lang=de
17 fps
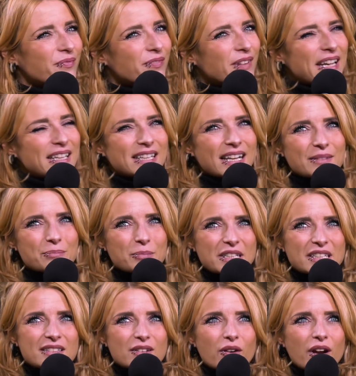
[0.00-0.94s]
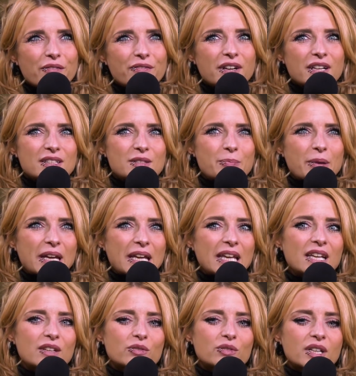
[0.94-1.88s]
vielleicht hat mich das auch einfach
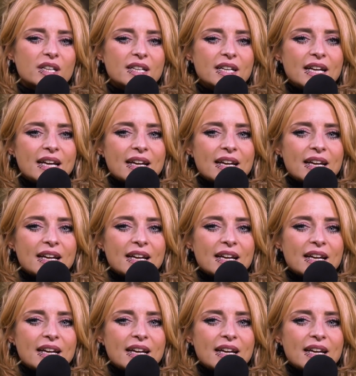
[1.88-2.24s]
inspiriert oder